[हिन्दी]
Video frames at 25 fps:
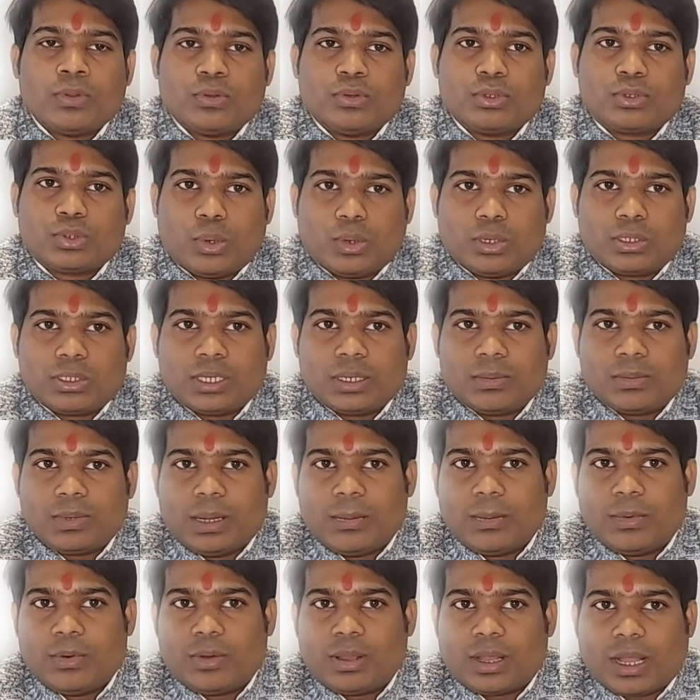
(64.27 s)
उस क्वेश्चन पे
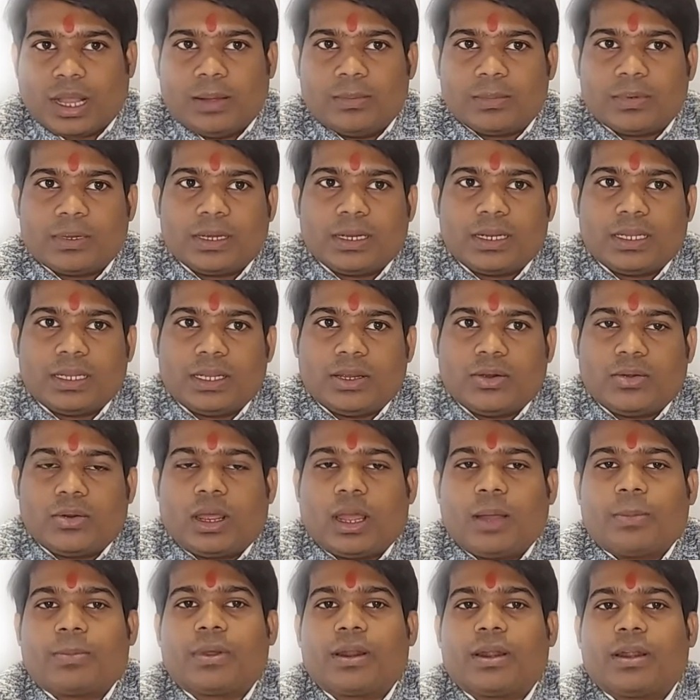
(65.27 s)
हम लोग काम करेंगे और
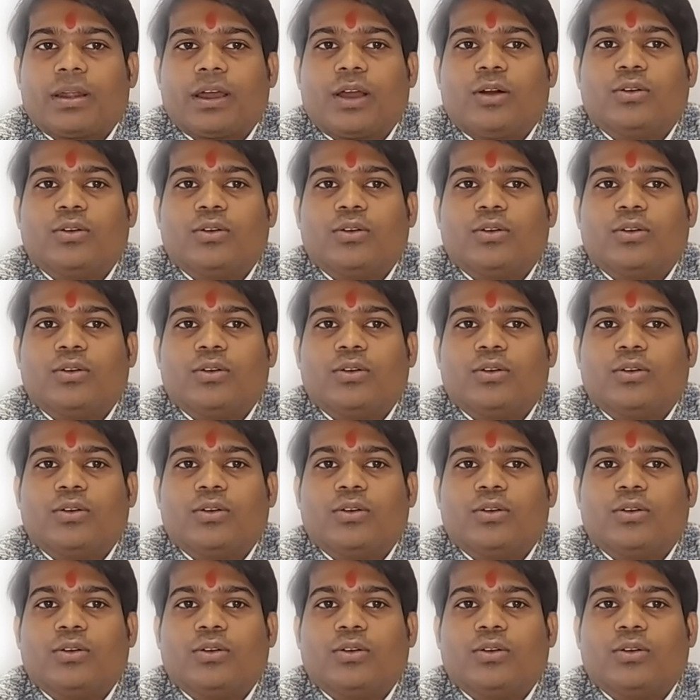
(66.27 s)
आपका